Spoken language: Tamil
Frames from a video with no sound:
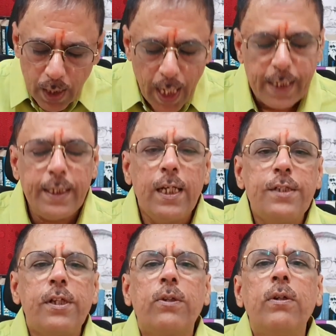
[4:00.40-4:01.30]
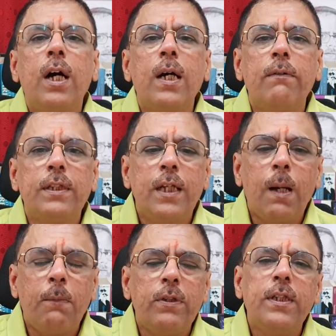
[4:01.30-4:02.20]
அக்ரிகல்ச்சருக்கும் நாங்கள் வந்து
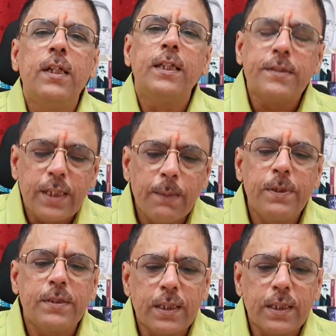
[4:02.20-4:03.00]
நாம் வந்து சிலபஸை